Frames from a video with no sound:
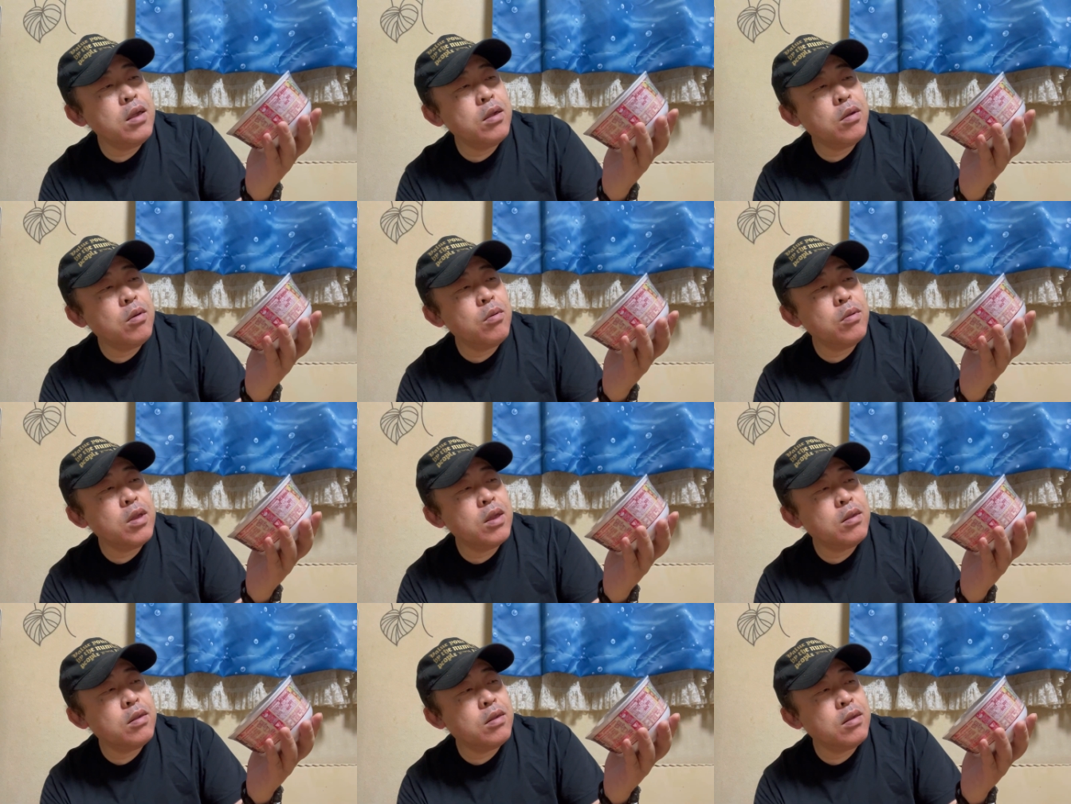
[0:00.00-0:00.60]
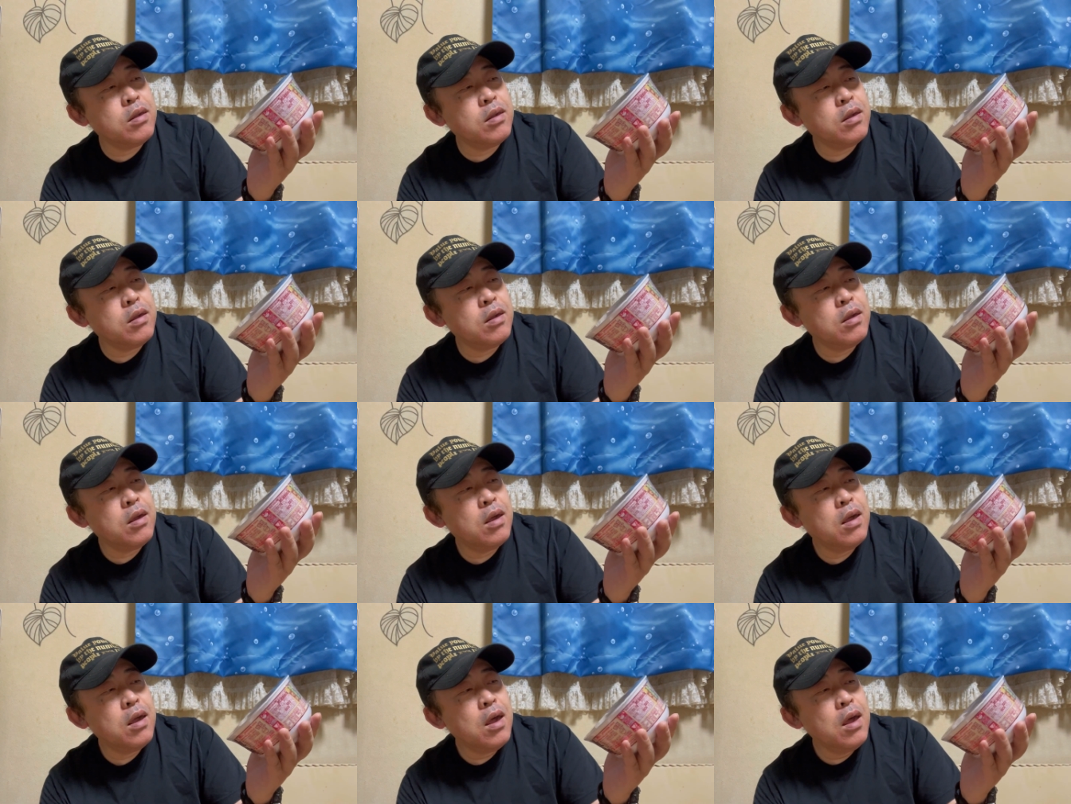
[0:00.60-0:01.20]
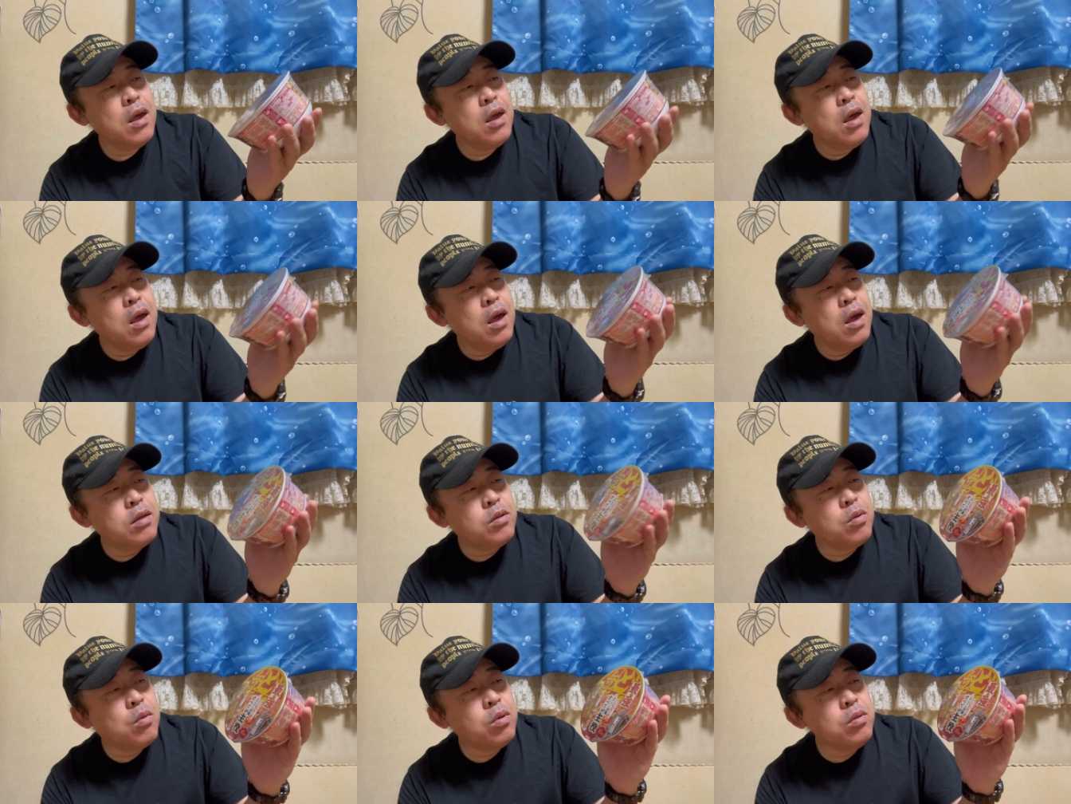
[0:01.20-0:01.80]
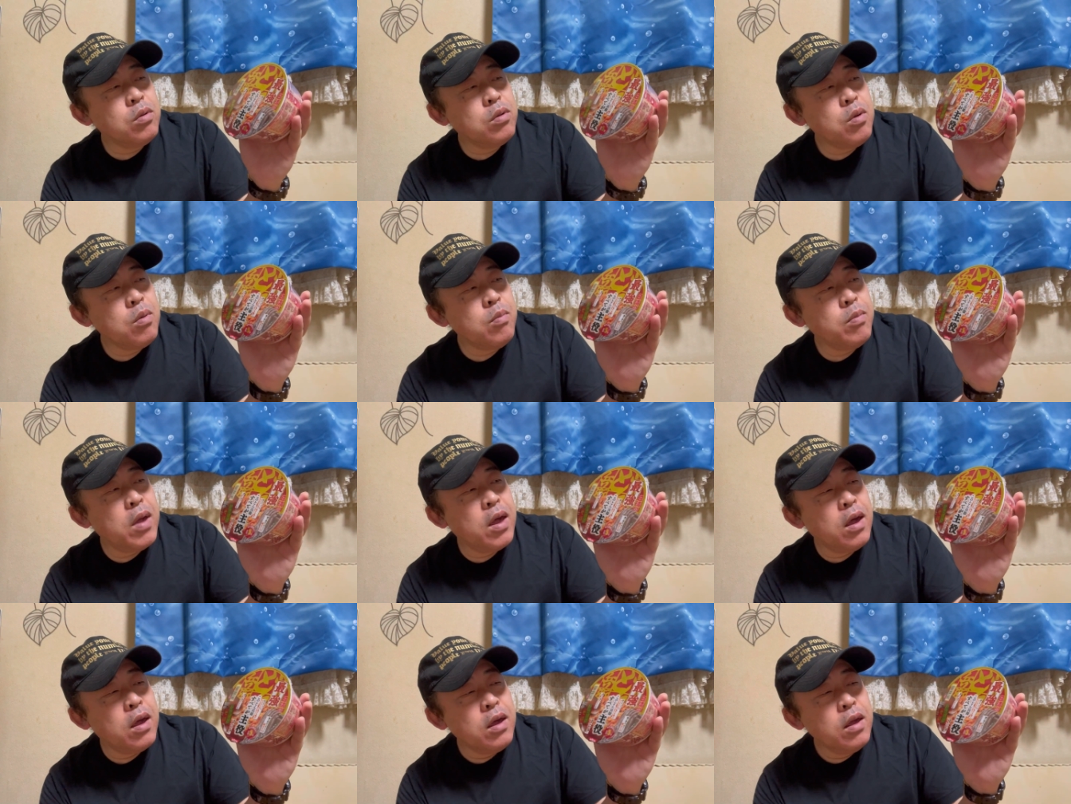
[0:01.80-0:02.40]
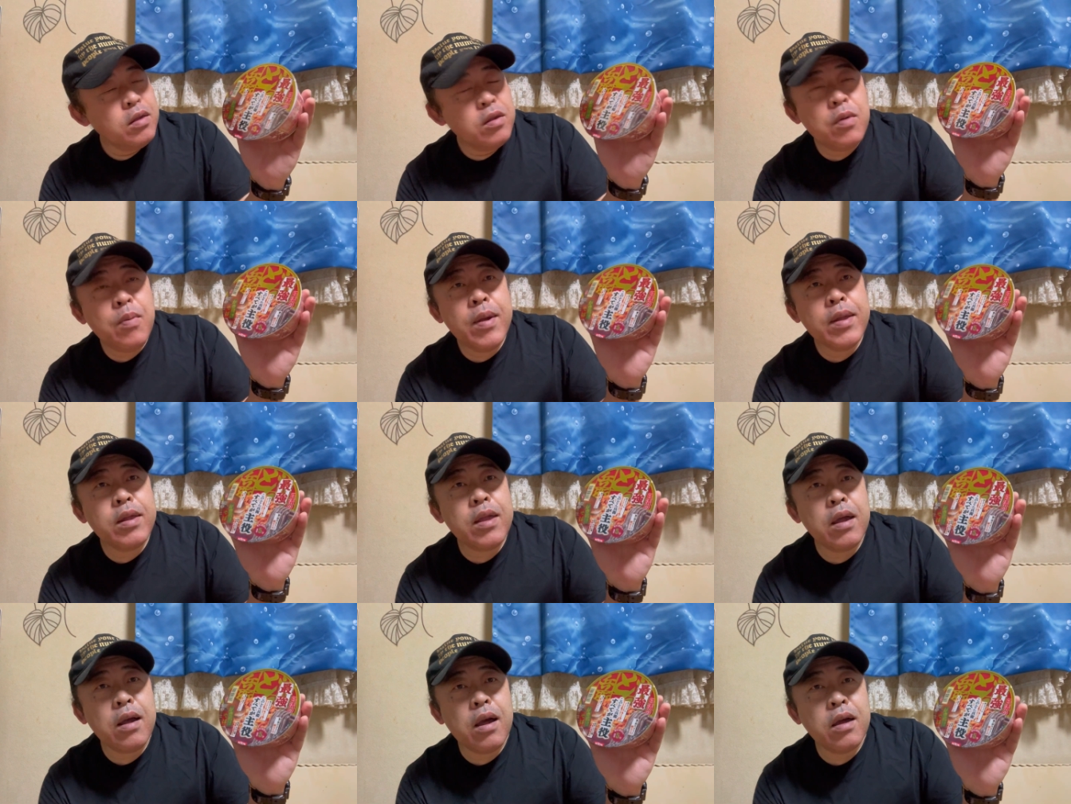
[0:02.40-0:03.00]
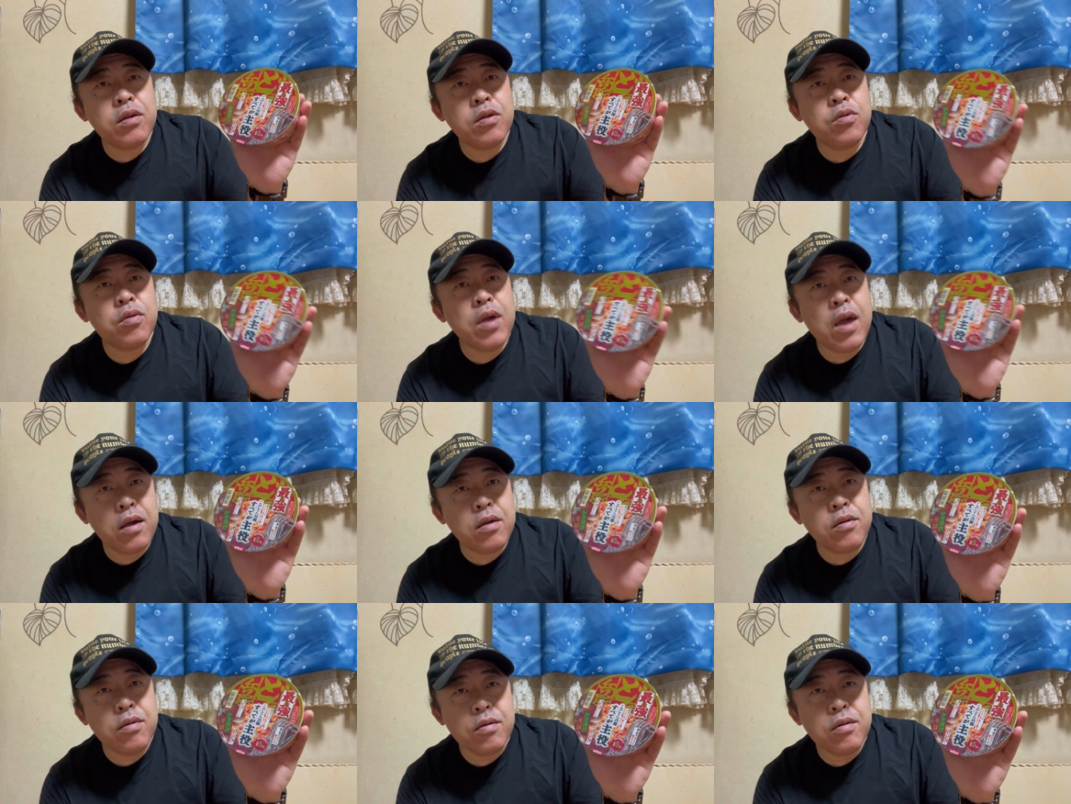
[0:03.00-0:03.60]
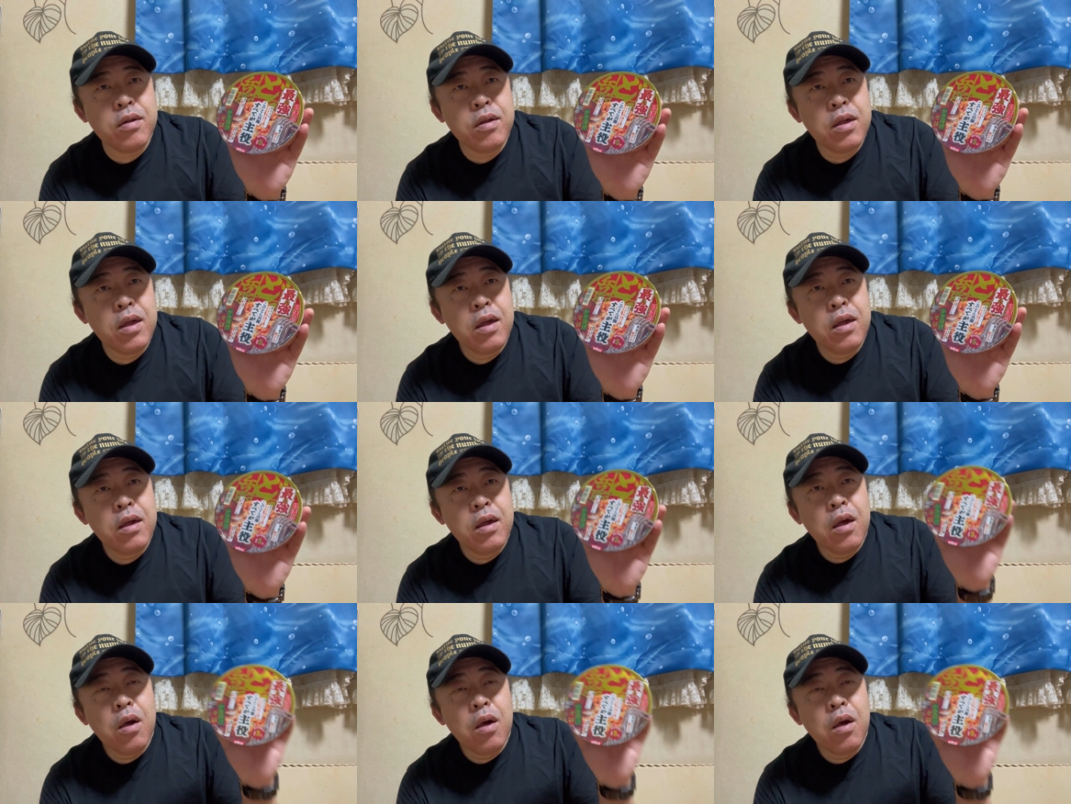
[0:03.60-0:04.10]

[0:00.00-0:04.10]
強です。えっ、と、このどん兵衛、すべてが主役。